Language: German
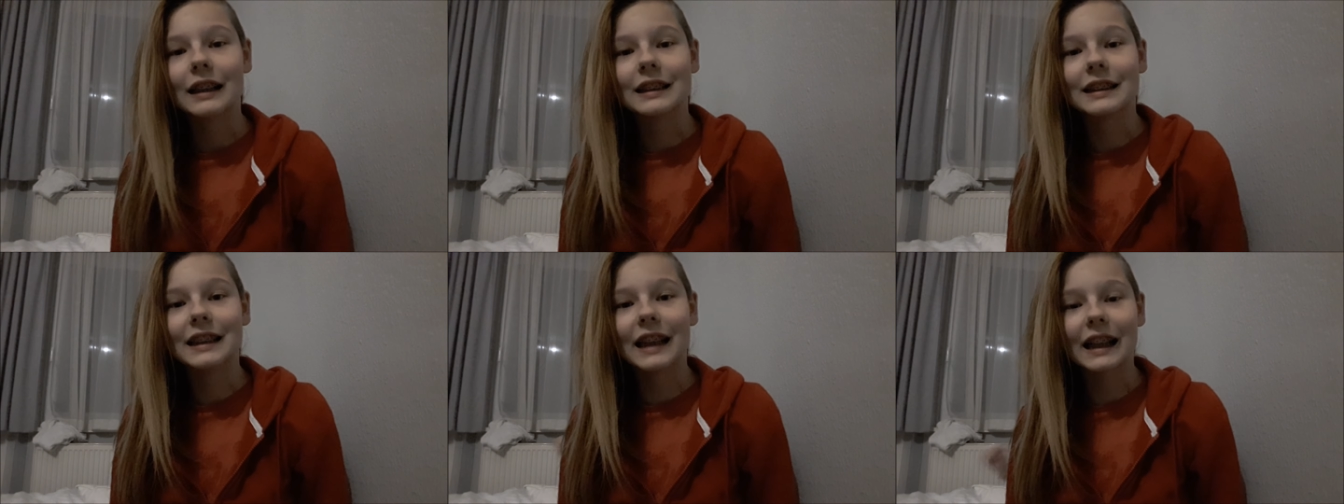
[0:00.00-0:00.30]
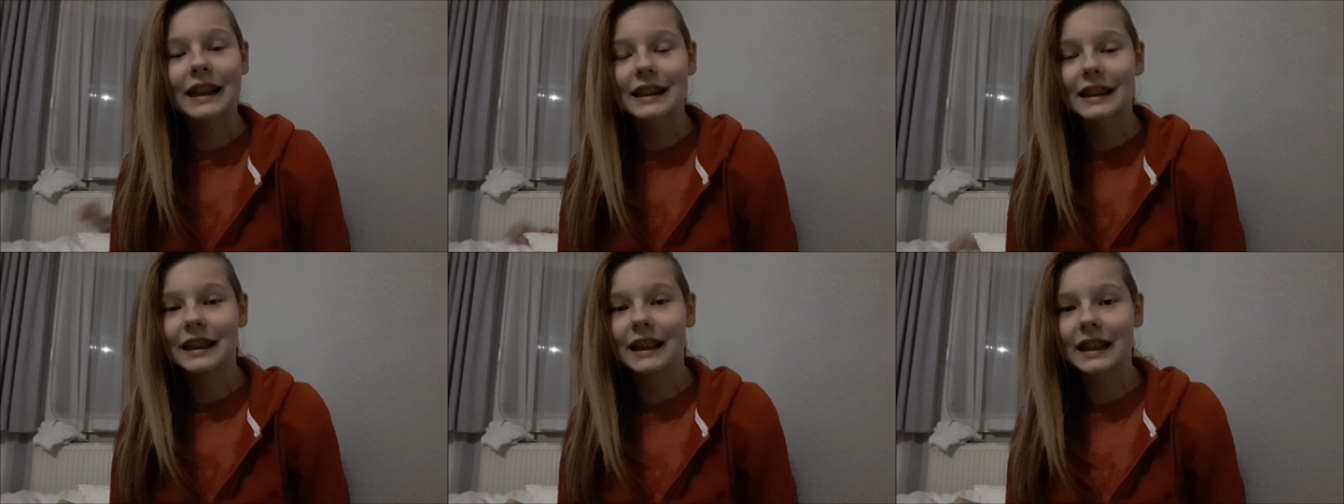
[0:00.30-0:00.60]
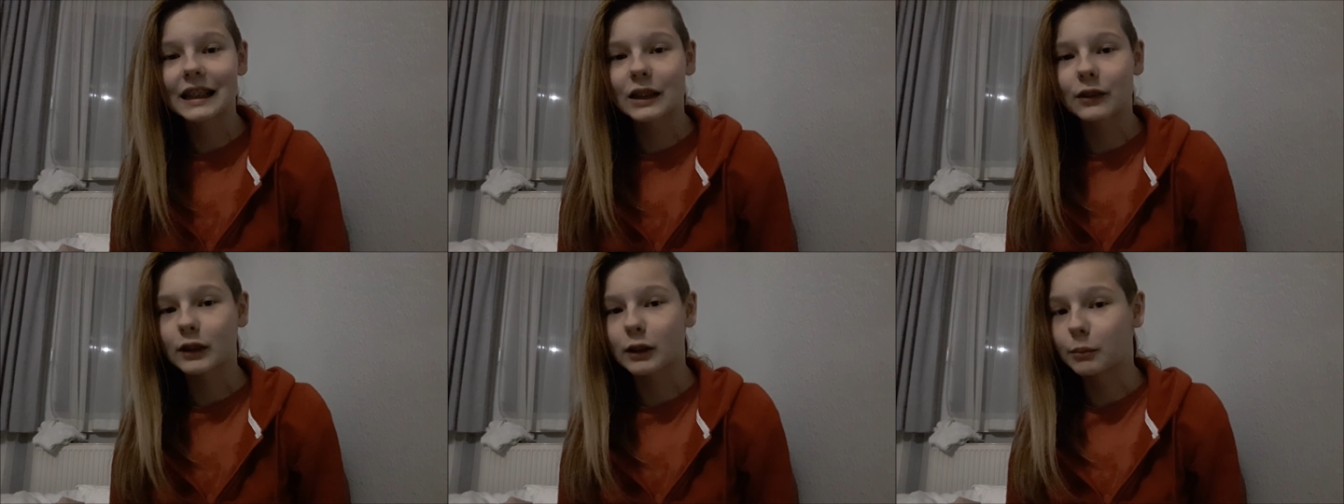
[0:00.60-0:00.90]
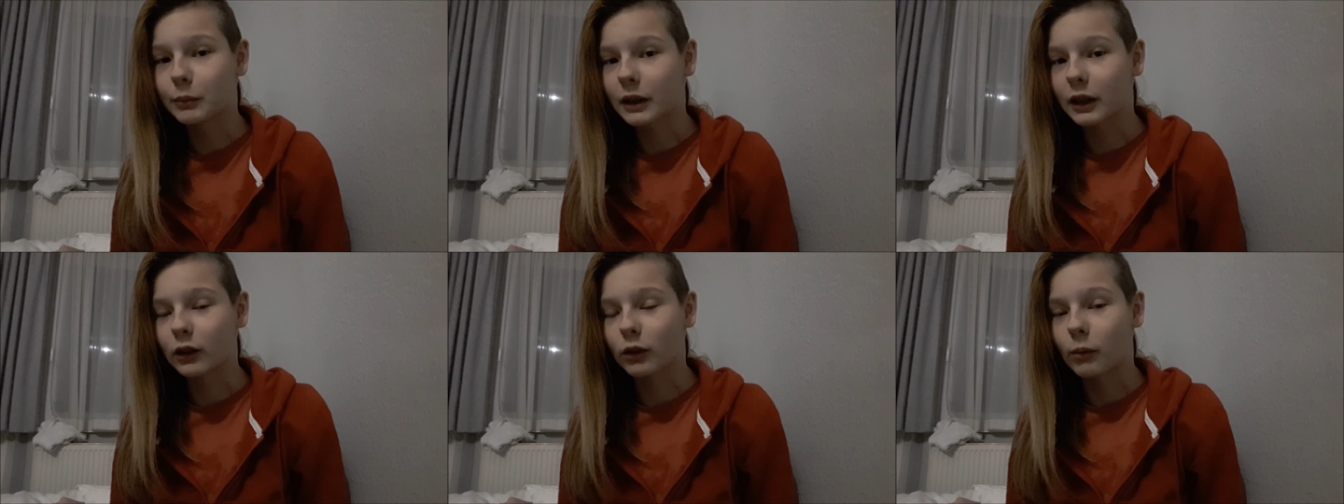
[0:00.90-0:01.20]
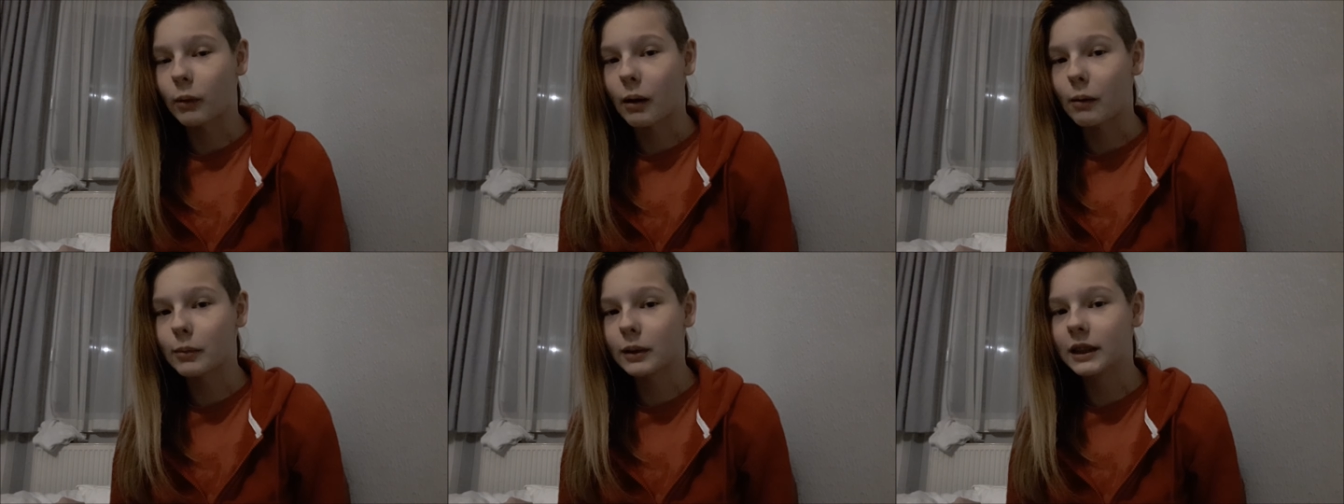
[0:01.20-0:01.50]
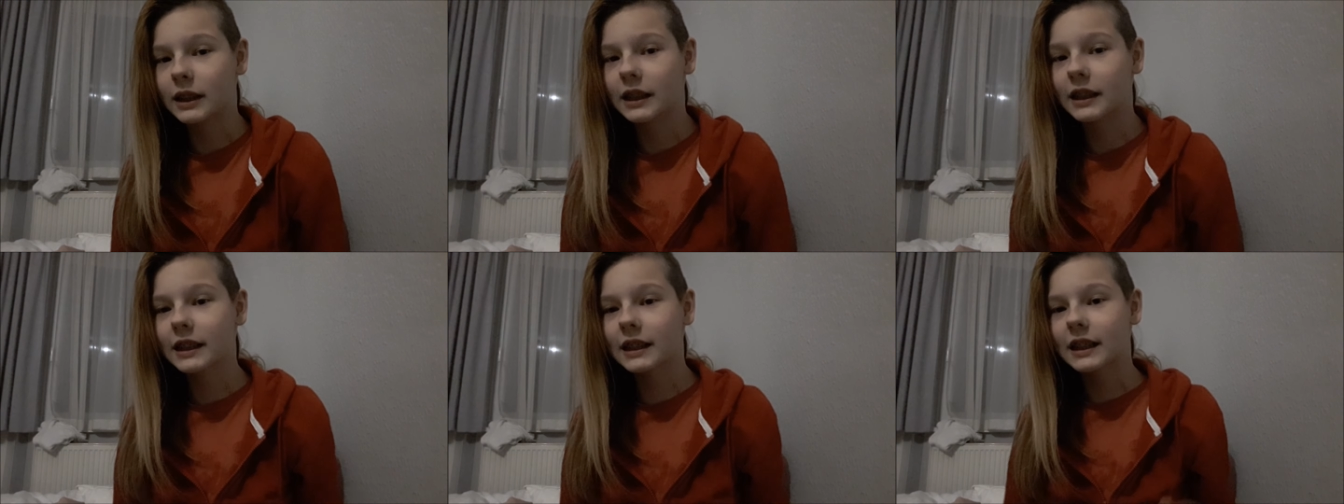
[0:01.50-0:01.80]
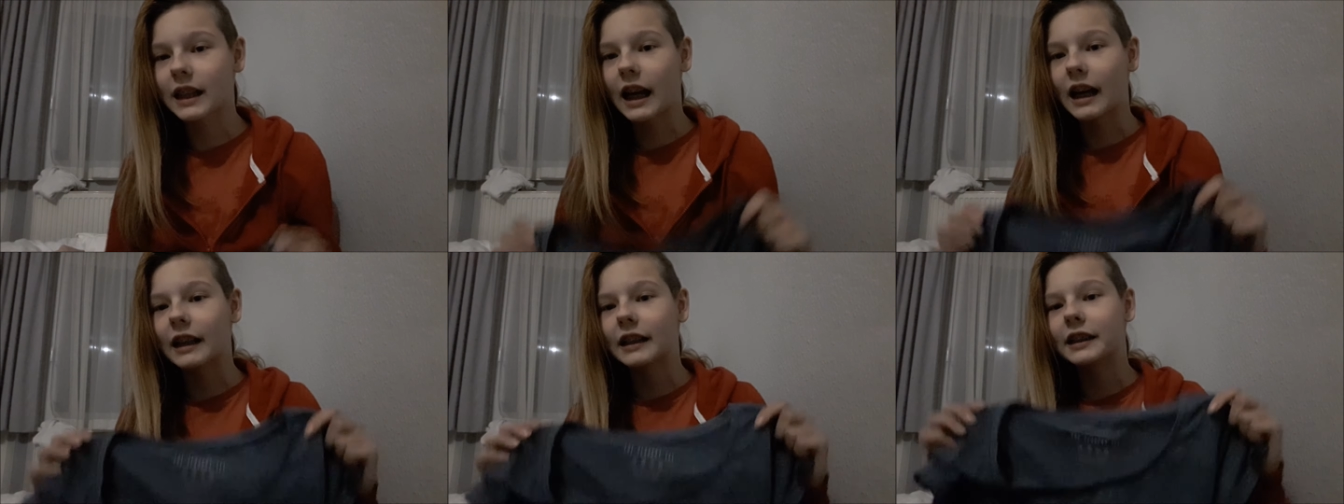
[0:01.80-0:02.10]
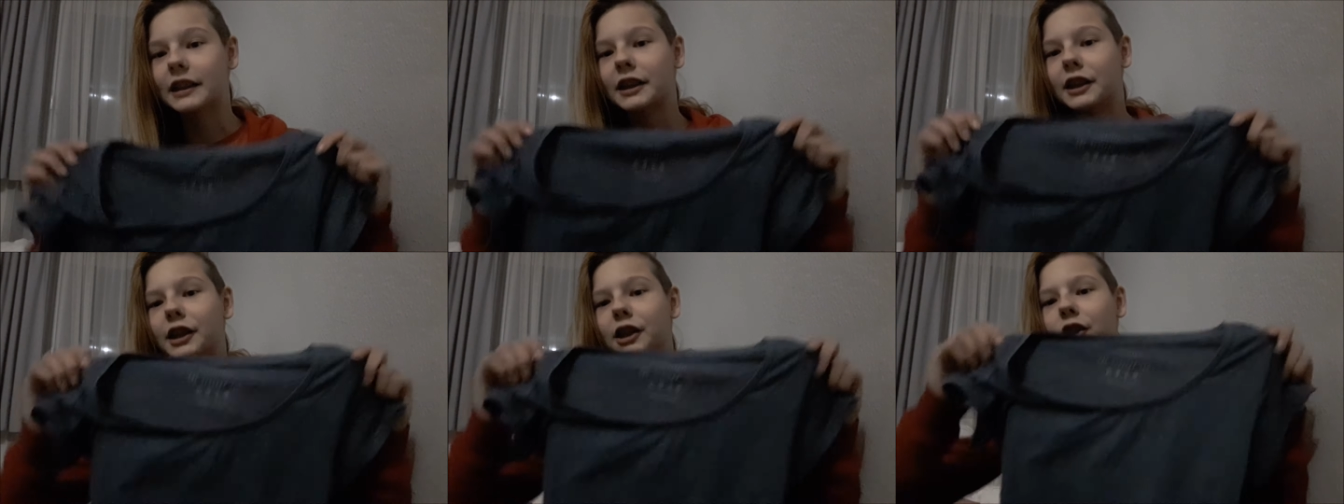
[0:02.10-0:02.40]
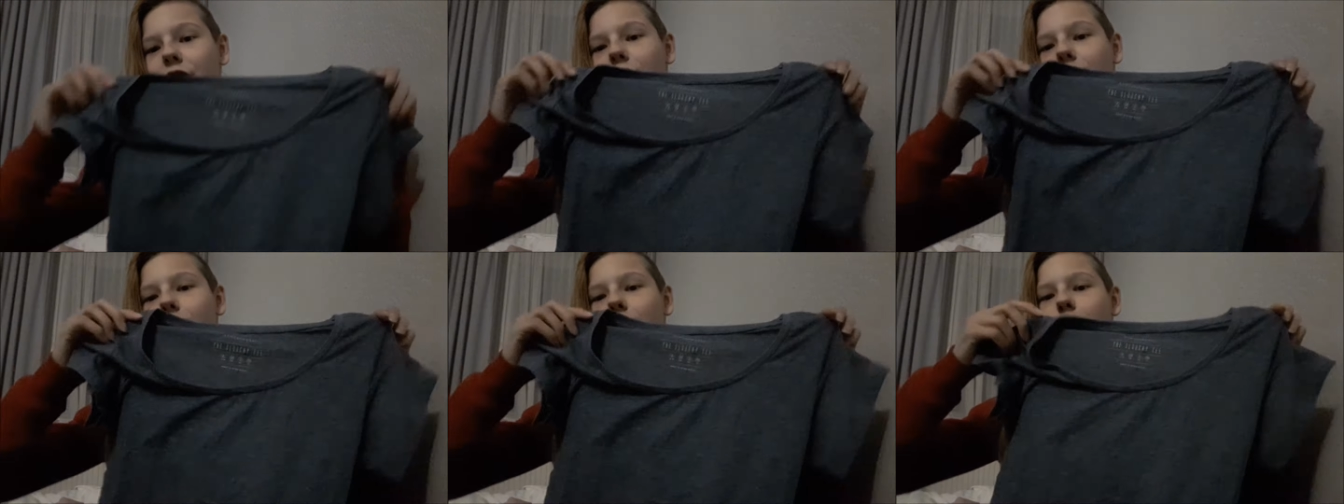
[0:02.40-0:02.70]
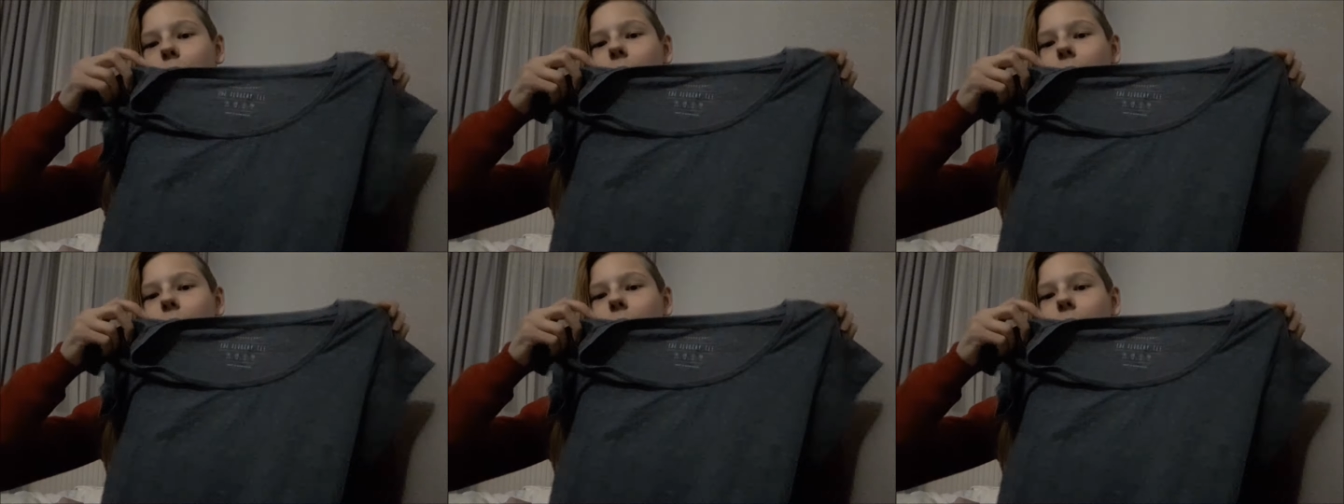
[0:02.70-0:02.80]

Das nächste, was ich mitgenommen habe, ist ein T-Shirt